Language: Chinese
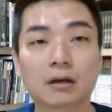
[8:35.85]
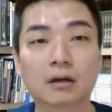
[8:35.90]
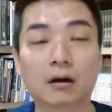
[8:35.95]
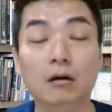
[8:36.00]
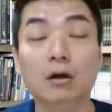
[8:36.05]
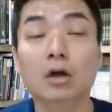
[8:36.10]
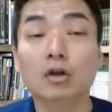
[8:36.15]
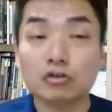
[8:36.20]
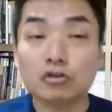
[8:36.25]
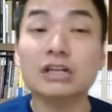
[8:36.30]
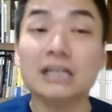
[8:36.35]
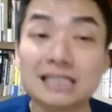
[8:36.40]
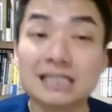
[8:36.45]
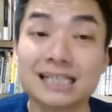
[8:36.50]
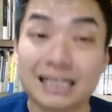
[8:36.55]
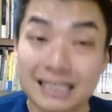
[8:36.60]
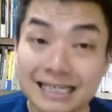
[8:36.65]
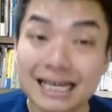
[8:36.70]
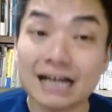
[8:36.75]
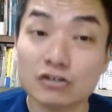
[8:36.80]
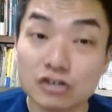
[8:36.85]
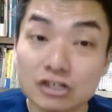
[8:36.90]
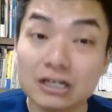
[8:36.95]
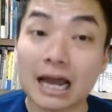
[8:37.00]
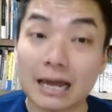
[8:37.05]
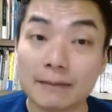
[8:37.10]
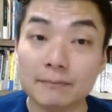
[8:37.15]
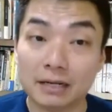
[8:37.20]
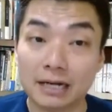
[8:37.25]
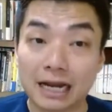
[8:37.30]
哦，所以你怎样去
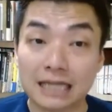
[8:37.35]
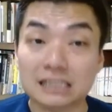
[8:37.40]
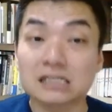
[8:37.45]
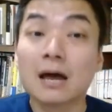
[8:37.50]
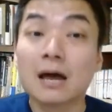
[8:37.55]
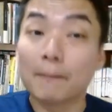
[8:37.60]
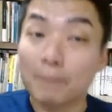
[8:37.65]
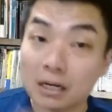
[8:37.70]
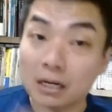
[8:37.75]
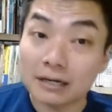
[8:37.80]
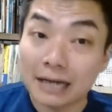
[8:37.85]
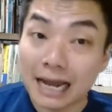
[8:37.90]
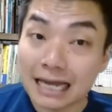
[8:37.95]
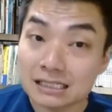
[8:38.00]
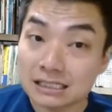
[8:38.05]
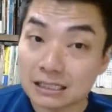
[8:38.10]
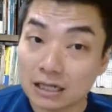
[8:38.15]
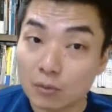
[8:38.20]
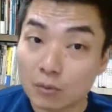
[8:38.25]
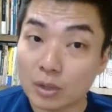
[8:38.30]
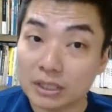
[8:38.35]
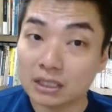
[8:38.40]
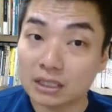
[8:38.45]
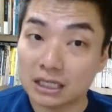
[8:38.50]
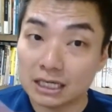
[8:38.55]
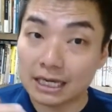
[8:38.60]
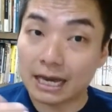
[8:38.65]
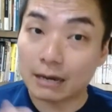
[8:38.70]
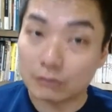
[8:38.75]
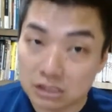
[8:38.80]
赖 r 呢？本 s 是个问
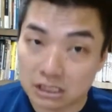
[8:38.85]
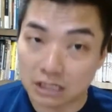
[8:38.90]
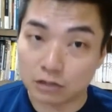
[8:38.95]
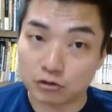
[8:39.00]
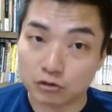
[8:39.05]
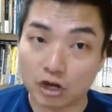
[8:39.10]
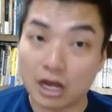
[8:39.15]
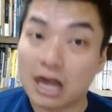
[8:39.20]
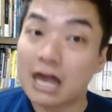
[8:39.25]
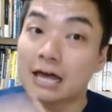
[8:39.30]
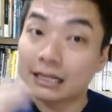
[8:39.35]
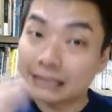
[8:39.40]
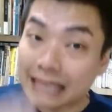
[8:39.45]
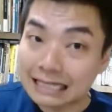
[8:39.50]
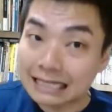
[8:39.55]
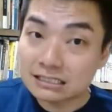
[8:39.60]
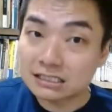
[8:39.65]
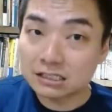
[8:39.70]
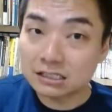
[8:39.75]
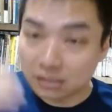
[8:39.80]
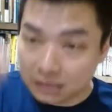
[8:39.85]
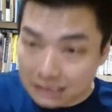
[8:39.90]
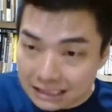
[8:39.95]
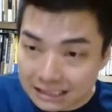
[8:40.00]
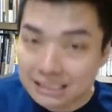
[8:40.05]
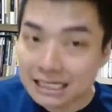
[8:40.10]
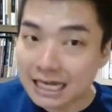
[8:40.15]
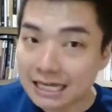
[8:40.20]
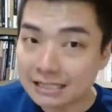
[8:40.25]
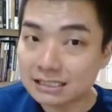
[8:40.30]
题要解决，但是
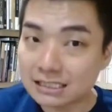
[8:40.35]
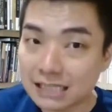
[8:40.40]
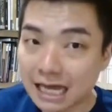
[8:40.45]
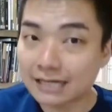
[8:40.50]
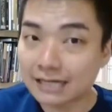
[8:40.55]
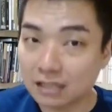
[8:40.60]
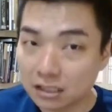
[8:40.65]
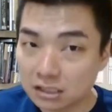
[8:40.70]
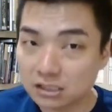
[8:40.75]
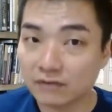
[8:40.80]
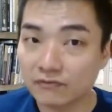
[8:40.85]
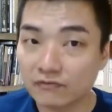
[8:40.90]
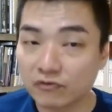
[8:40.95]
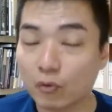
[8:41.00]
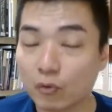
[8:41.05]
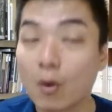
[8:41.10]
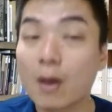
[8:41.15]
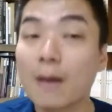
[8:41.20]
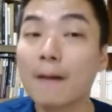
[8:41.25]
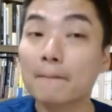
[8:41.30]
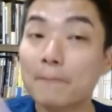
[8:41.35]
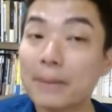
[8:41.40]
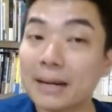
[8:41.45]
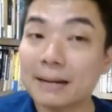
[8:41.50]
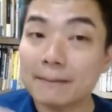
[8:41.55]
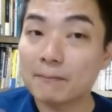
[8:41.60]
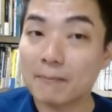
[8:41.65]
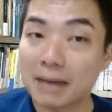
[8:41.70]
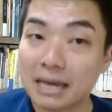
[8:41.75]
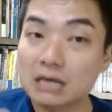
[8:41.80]
现在的政府
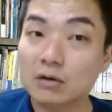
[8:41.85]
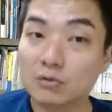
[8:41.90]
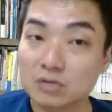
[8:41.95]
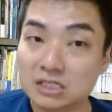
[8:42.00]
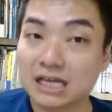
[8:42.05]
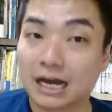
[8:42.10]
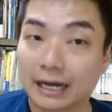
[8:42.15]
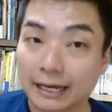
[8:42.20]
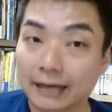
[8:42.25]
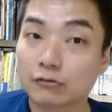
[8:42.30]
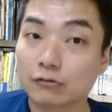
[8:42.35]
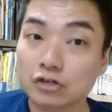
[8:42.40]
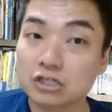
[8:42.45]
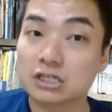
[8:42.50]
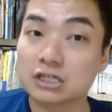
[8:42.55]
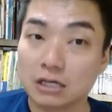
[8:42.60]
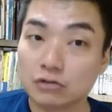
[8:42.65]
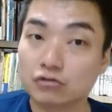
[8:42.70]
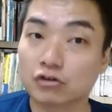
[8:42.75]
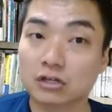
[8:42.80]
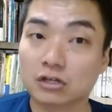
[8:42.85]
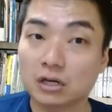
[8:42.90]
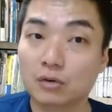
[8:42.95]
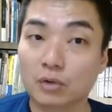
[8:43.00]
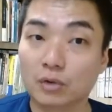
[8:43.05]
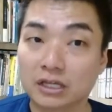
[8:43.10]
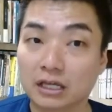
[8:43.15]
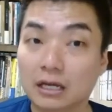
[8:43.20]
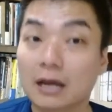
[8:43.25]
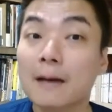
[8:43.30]
并没有想要去解决这个
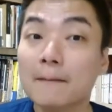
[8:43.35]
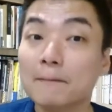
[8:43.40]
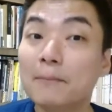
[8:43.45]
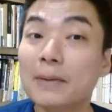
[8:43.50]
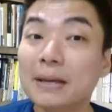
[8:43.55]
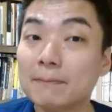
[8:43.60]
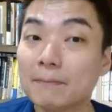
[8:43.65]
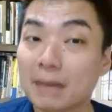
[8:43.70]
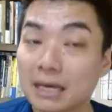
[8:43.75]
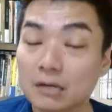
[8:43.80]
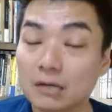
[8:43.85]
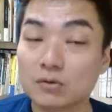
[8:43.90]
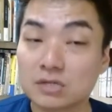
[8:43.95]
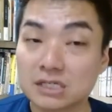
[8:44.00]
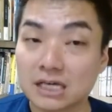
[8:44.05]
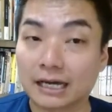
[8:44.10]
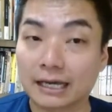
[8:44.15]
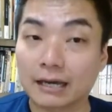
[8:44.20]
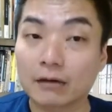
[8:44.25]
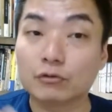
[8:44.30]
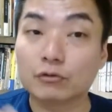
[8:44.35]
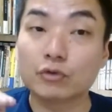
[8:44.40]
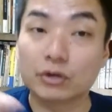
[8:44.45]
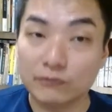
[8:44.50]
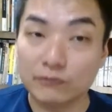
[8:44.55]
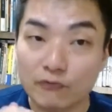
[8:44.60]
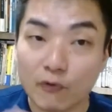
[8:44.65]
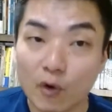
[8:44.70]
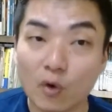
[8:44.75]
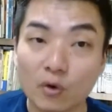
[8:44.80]
问题，并没有想要
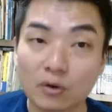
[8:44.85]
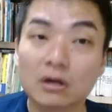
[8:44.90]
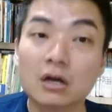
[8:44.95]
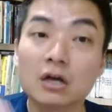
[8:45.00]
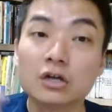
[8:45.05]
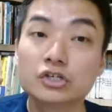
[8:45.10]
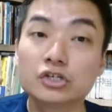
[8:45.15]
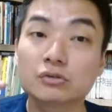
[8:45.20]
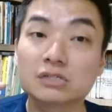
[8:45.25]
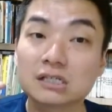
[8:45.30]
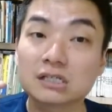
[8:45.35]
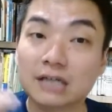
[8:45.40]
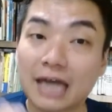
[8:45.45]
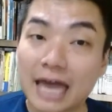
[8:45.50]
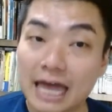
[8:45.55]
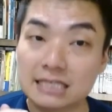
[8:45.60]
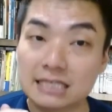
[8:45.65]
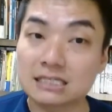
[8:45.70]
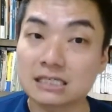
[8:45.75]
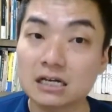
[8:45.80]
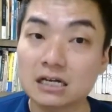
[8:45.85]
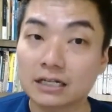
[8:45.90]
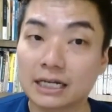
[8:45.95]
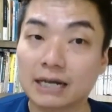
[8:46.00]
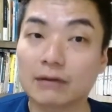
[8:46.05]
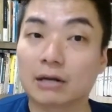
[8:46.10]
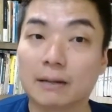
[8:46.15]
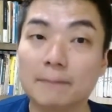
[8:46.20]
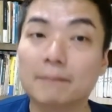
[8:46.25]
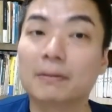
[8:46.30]
revok。就是 cancel
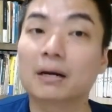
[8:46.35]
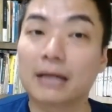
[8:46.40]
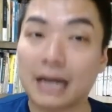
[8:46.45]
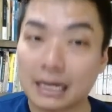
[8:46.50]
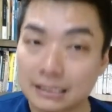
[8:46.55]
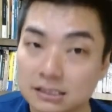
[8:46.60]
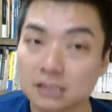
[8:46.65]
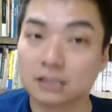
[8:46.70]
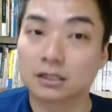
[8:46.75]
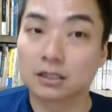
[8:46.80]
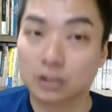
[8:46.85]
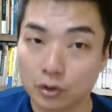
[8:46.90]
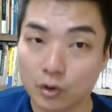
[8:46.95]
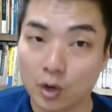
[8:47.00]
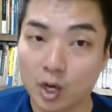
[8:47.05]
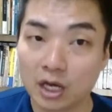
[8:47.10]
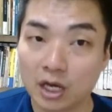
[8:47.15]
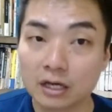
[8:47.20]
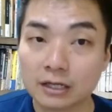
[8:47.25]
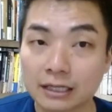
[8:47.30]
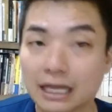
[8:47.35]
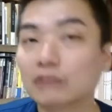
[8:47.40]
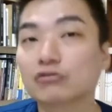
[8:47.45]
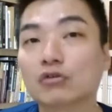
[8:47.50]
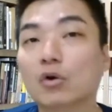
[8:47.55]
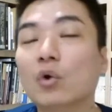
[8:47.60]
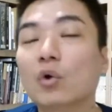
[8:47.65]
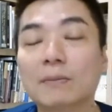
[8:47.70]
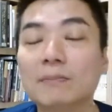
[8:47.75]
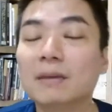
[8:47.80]
掉跟 Bernas 的合约，他
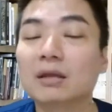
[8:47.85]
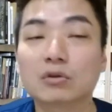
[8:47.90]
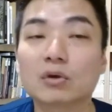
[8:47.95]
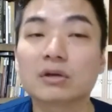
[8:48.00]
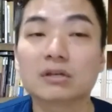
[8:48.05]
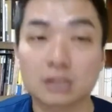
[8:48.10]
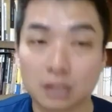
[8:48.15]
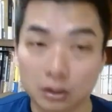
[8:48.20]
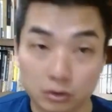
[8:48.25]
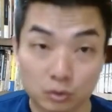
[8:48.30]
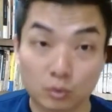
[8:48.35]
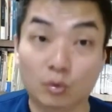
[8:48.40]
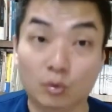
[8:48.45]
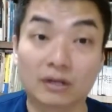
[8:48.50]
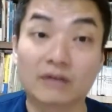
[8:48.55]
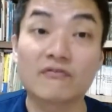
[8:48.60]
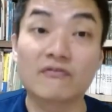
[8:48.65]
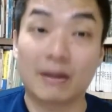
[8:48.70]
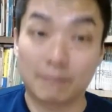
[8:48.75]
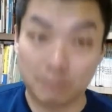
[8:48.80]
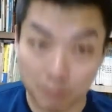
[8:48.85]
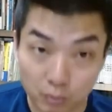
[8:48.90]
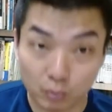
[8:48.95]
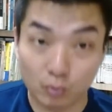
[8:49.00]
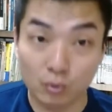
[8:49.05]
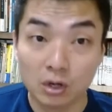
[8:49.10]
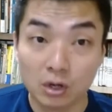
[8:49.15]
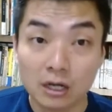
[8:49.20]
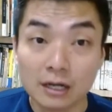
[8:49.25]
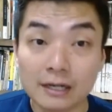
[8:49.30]
说会面对很多的反
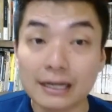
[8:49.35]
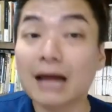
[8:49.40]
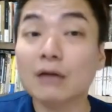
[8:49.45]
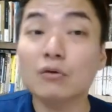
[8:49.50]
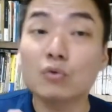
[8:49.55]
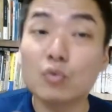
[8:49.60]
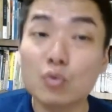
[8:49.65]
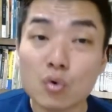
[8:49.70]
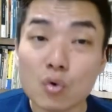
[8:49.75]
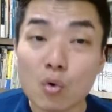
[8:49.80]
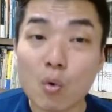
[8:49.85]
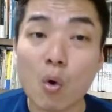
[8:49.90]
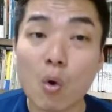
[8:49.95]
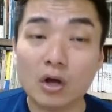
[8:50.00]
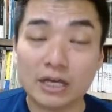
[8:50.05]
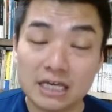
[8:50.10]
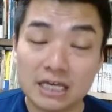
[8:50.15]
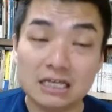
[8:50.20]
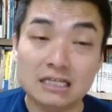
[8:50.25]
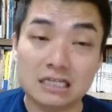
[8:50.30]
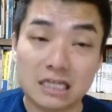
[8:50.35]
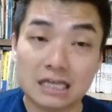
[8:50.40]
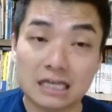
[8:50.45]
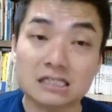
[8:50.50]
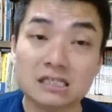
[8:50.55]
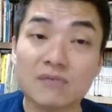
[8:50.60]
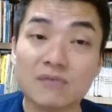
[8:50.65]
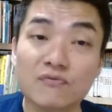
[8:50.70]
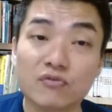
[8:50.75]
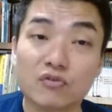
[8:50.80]
扑。那如果以
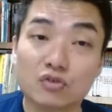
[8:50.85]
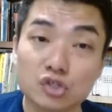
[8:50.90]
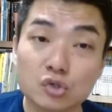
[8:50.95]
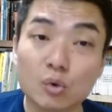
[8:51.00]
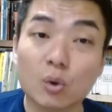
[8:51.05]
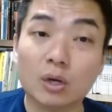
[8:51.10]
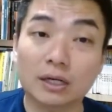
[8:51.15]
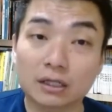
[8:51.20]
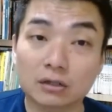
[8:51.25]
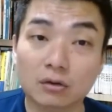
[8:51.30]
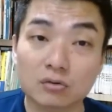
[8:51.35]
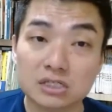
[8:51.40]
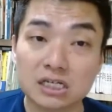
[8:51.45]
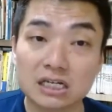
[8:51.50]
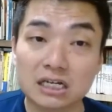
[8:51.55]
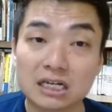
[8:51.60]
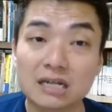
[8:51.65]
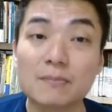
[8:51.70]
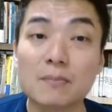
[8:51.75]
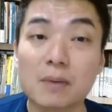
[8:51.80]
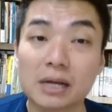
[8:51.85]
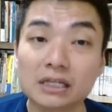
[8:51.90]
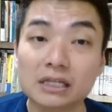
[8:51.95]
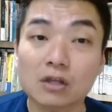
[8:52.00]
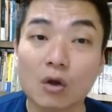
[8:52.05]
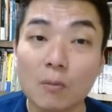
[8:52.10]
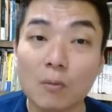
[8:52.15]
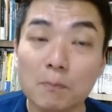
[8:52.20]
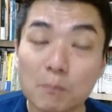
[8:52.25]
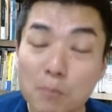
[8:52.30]
前政府做的东西你们
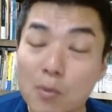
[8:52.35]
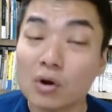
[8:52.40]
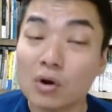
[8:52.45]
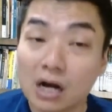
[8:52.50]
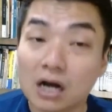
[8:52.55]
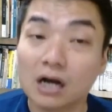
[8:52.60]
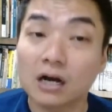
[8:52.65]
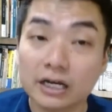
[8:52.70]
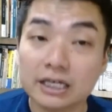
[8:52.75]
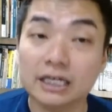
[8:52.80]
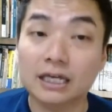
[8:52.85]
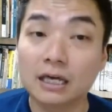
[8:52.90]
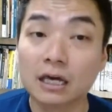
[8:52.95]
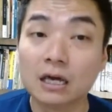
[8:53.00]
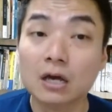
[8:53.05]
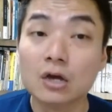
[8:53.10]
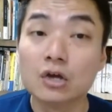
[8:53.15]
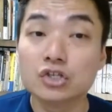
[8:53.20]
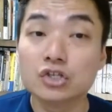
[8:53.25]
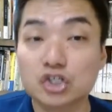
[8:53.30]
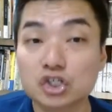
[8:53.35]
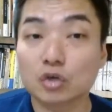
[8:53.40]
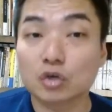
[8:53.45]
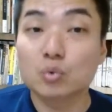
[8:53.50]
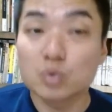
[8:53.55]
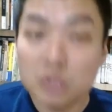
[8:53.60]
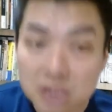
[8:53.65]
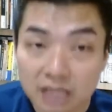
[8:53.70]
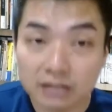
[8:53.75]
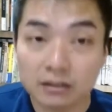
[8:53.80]
都不可以
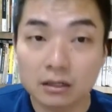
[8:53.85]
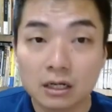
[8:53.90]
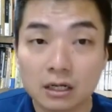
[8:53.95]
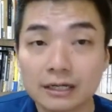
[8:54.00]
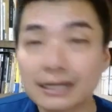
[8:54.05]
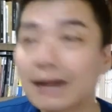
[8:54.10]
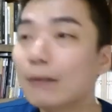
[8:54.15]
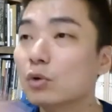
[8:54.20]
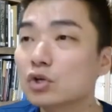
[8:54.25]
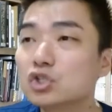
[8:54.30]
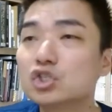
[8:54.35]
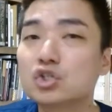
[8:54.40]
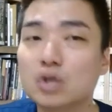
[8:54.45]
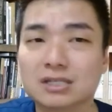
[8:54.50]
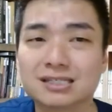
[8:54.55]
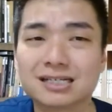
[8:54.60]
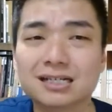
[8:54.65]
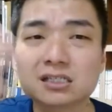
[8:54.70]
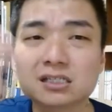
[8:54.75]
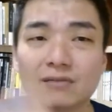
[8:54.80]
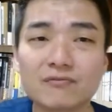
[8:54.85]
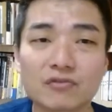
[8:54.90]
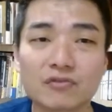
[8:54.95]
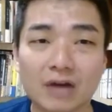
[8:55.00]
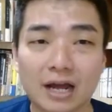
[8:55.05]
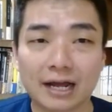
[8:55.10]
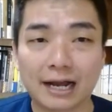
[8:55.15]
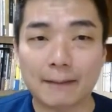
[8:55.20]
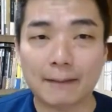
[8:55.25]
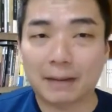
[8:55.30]
纠正，那我选这个政
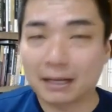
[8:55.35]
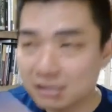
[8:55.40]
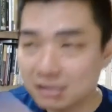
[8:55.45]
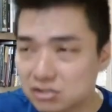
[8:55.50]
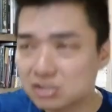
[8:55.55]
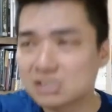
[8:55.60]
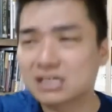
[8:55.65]
府来干嘛？